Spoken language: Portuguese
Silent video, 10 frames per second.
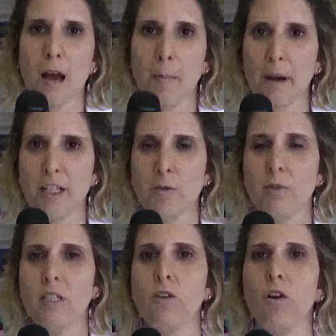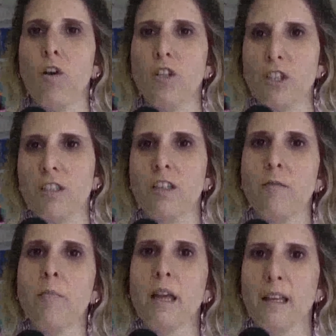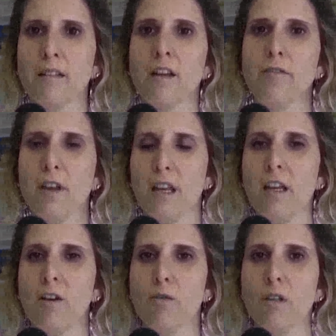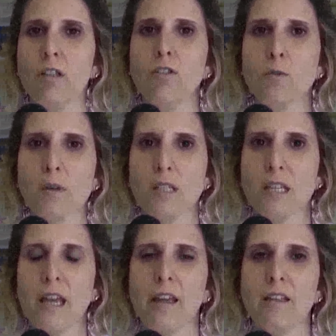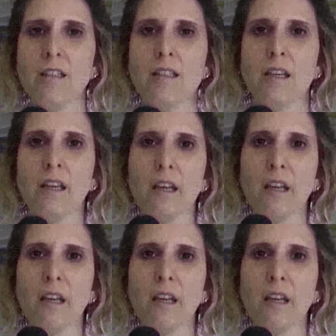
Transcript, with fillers: a parte psicológica também interfere na cura dos pacientes.